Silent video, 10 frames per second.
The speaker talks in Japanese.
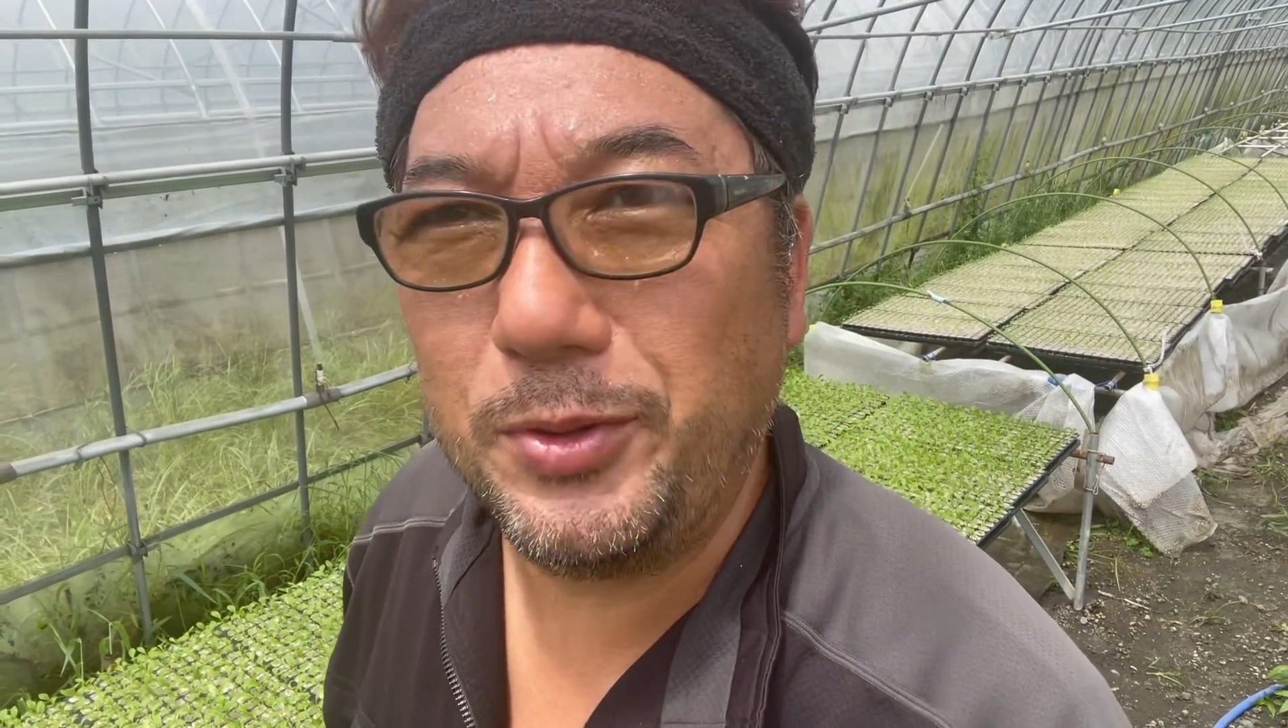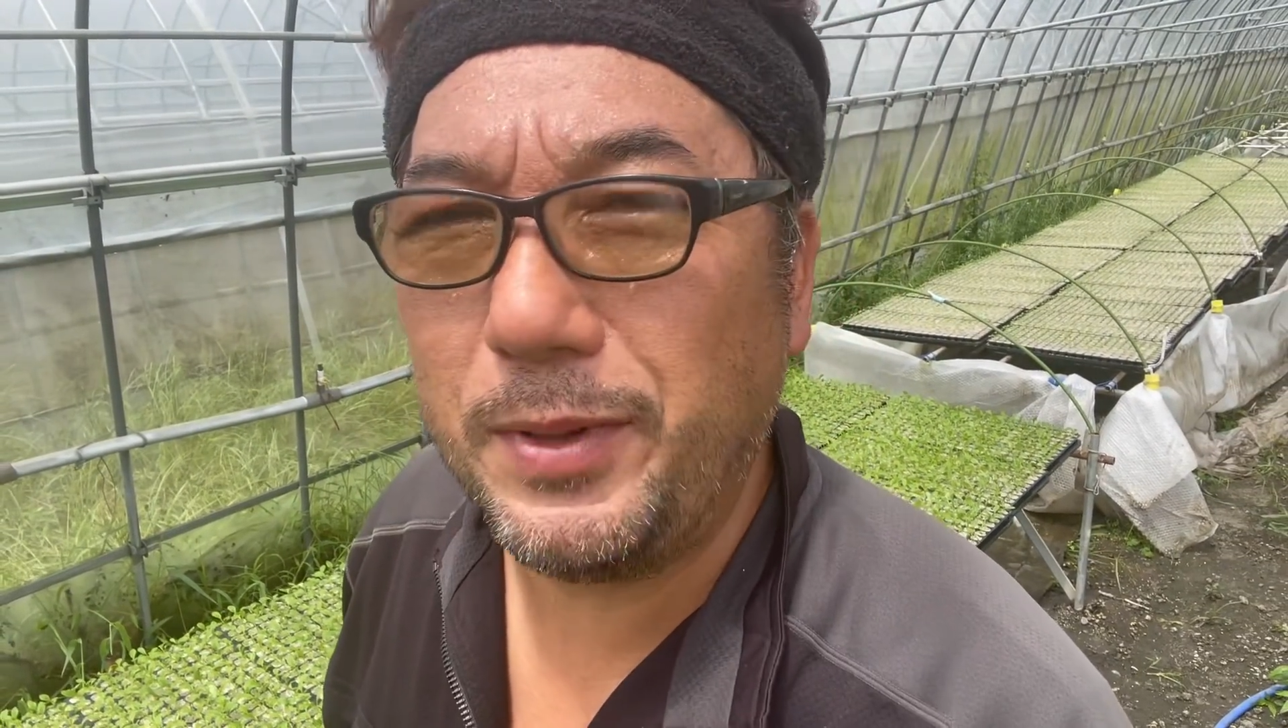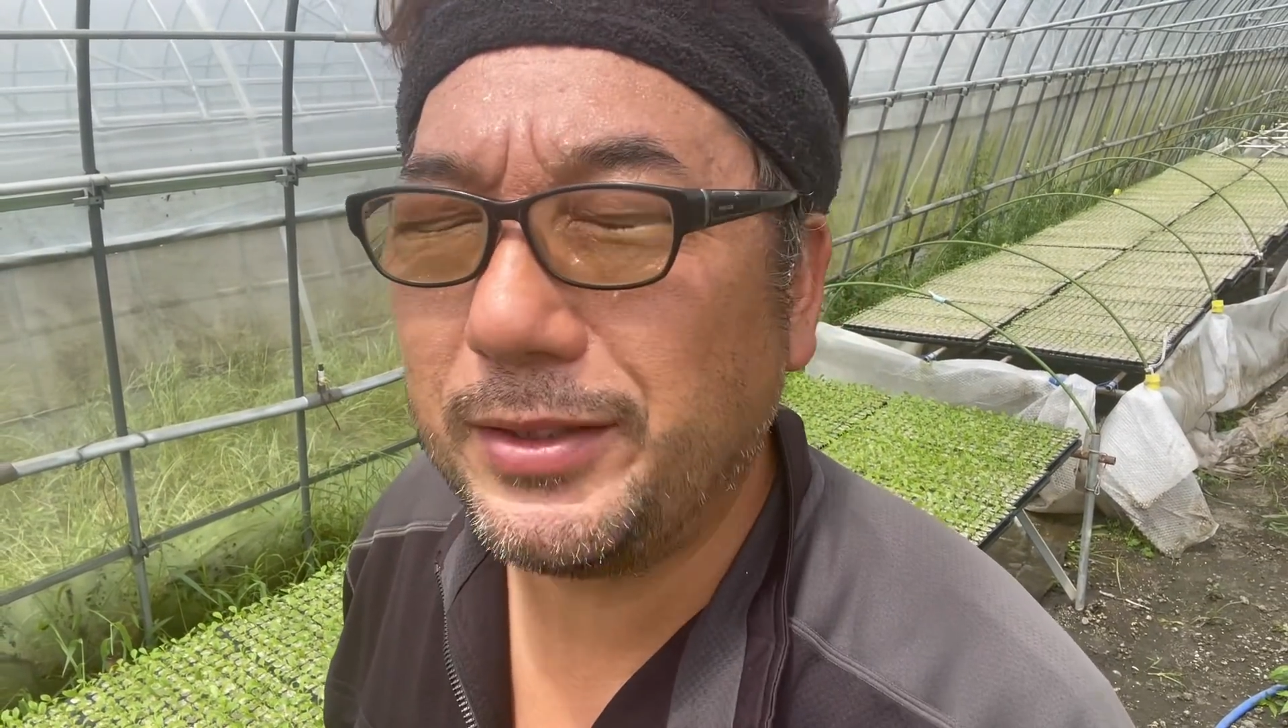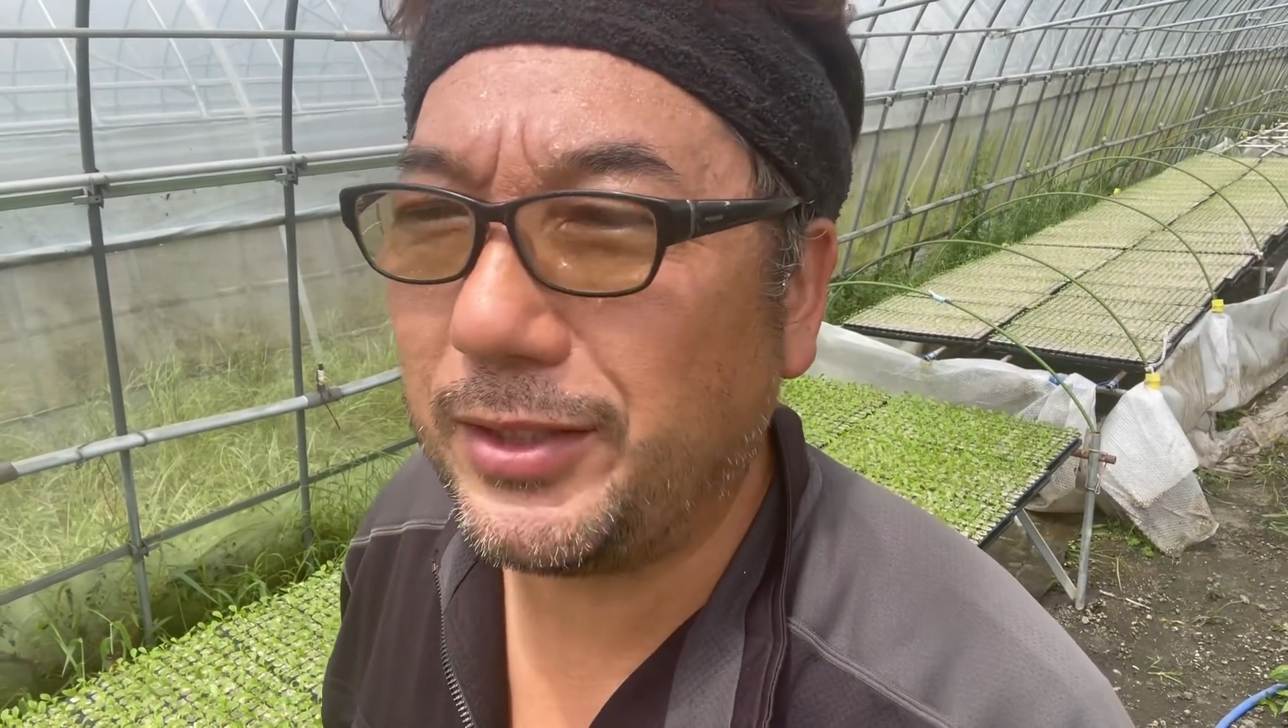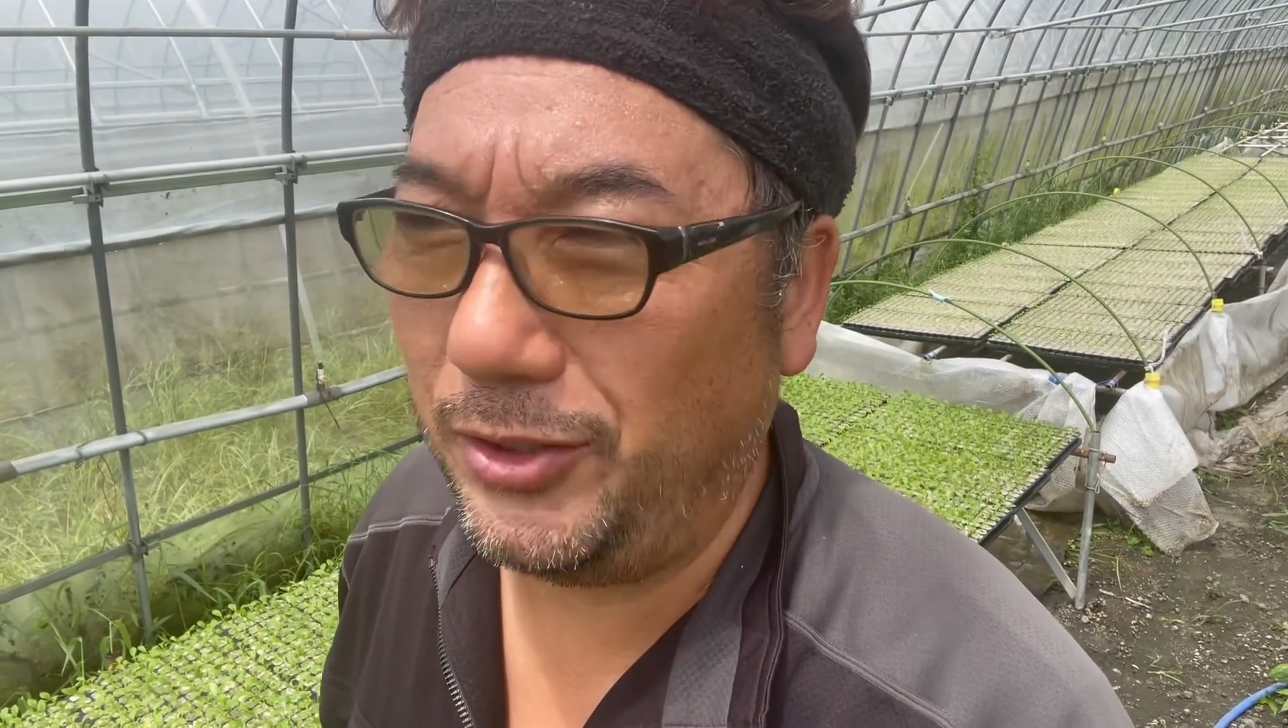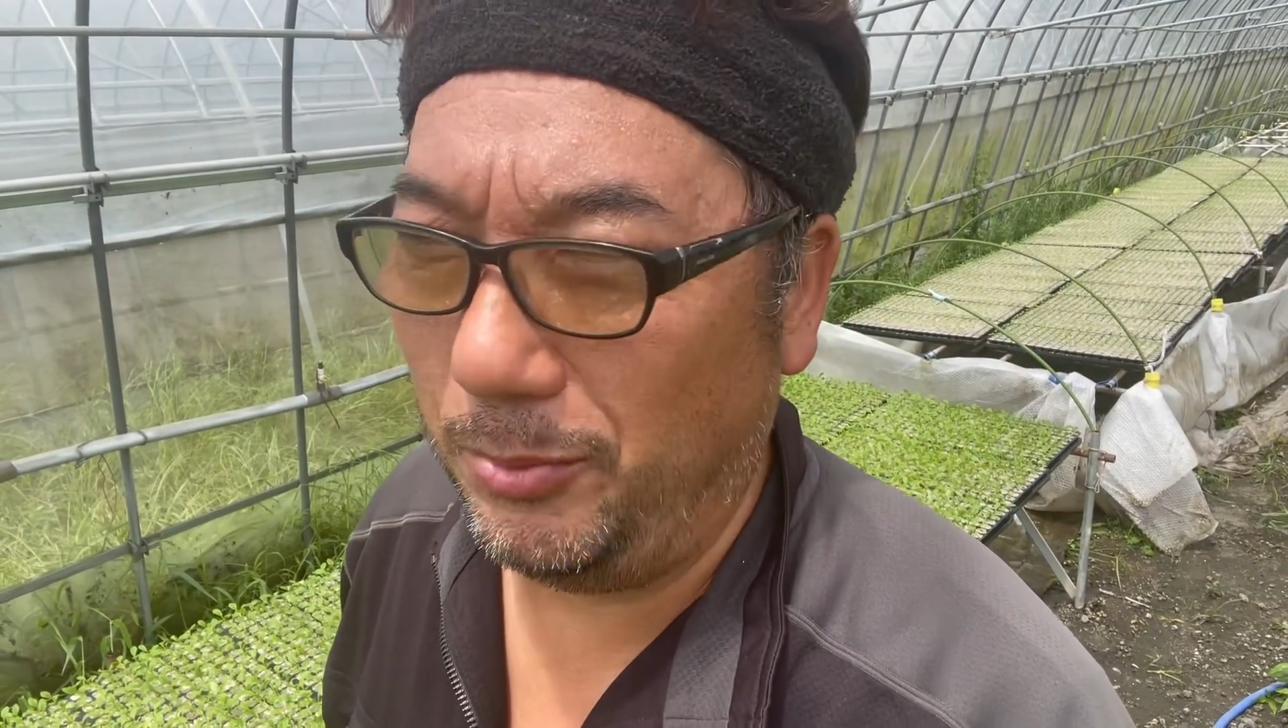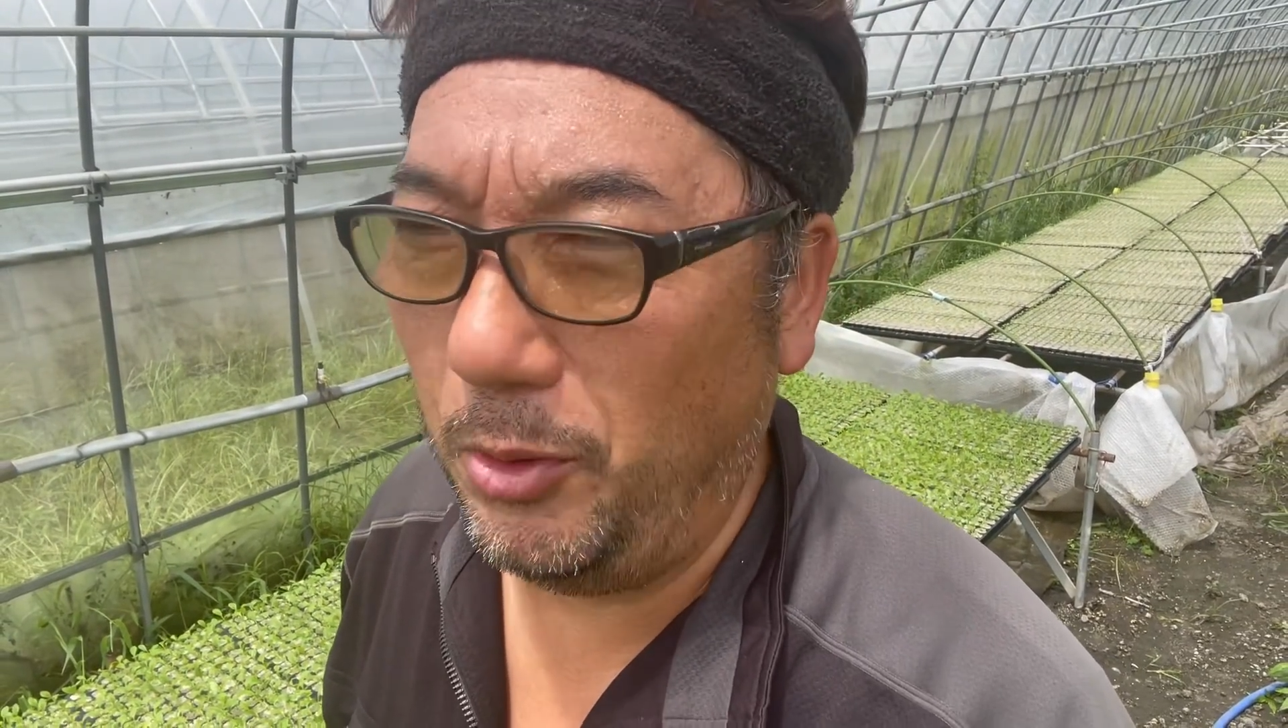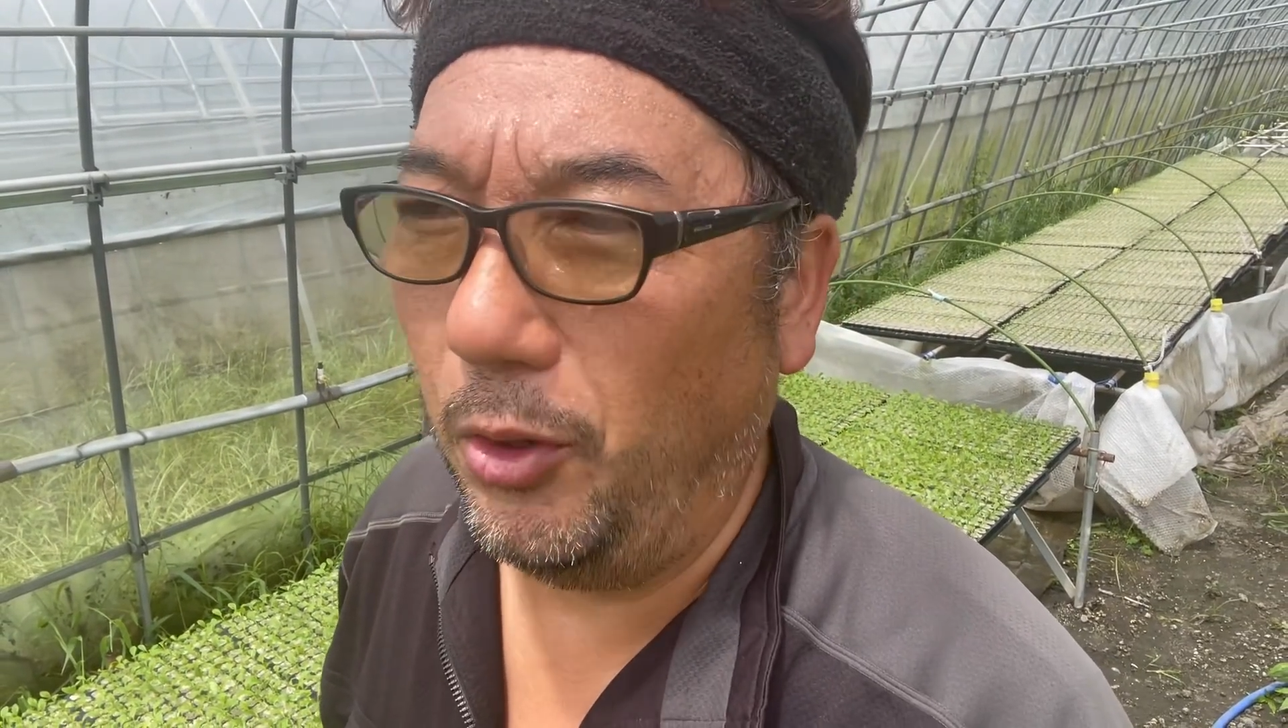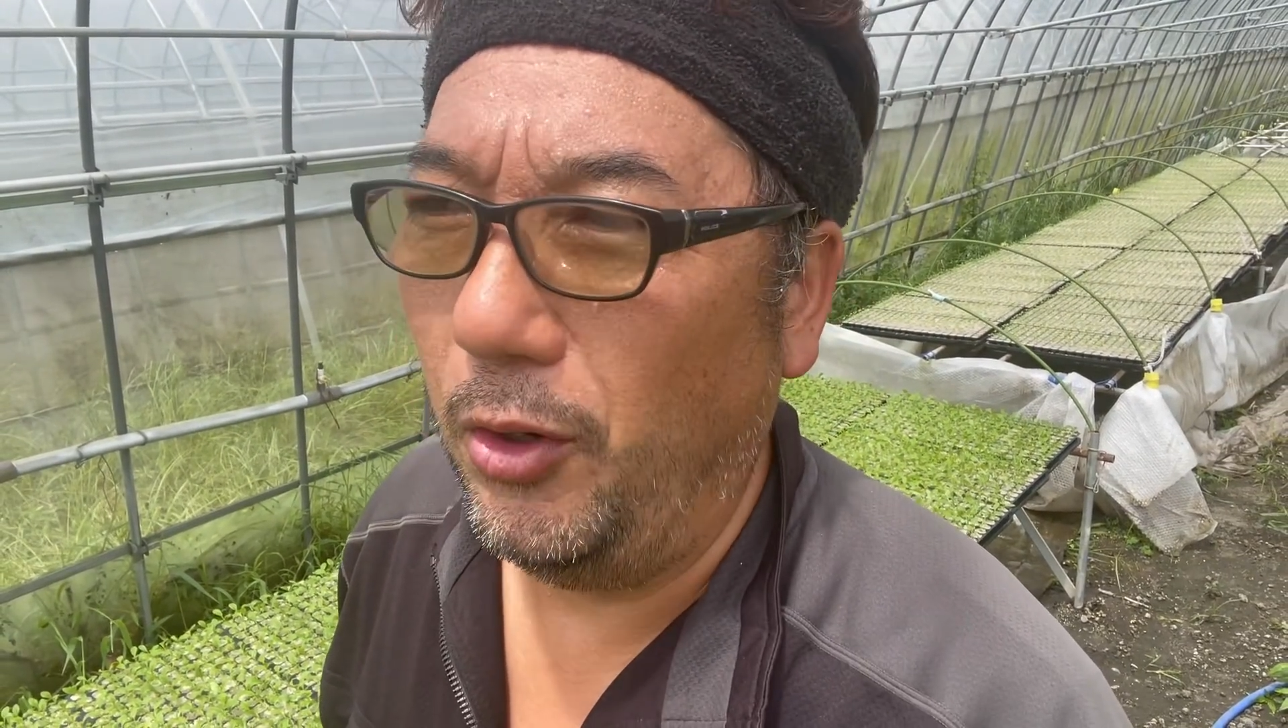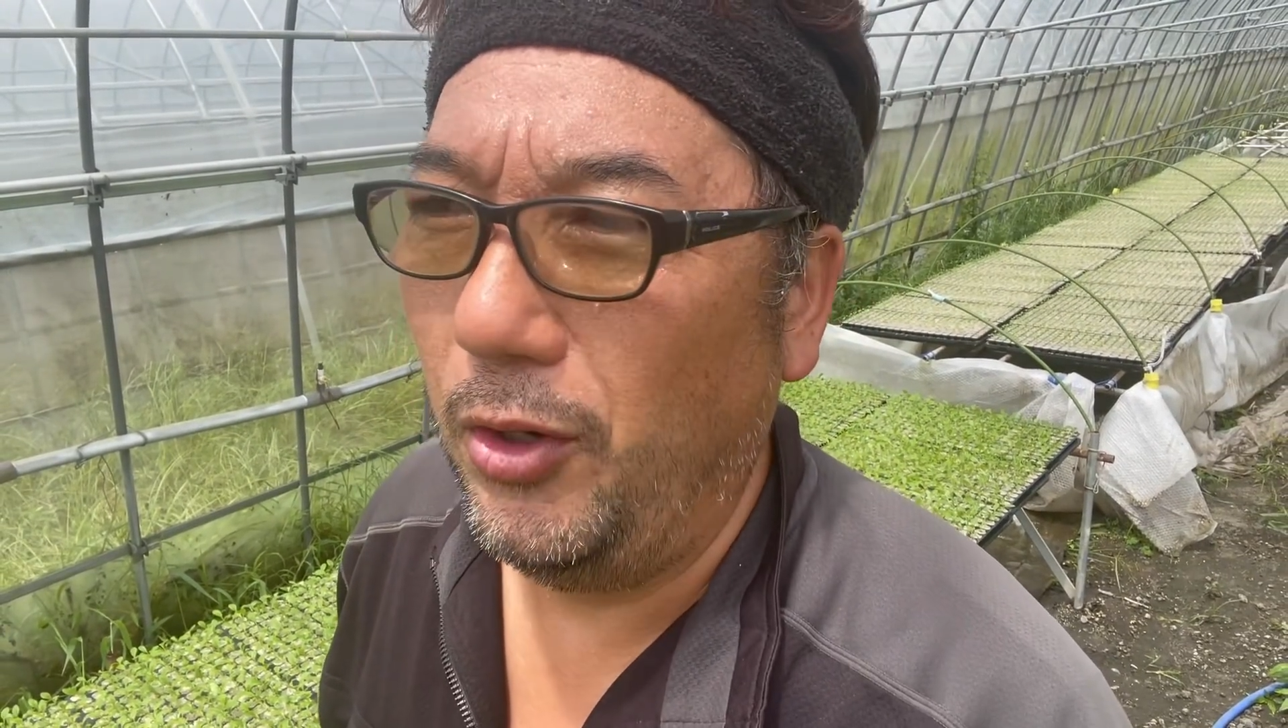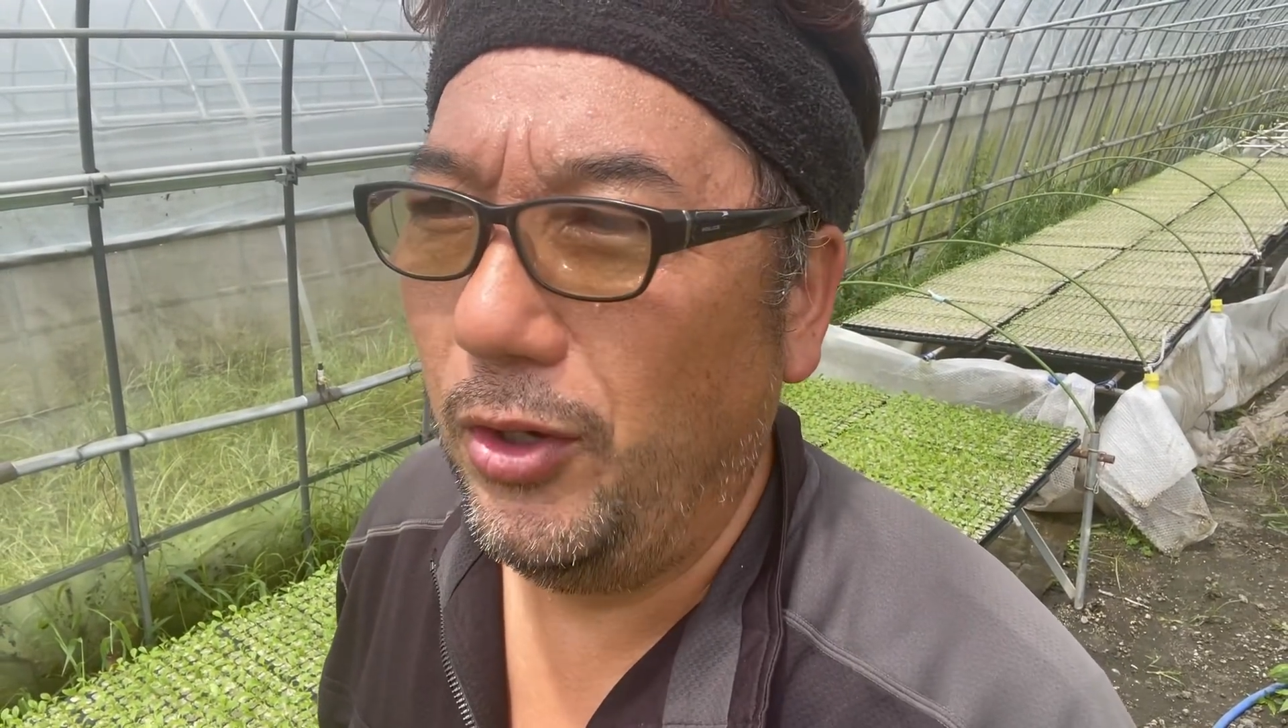いますけども、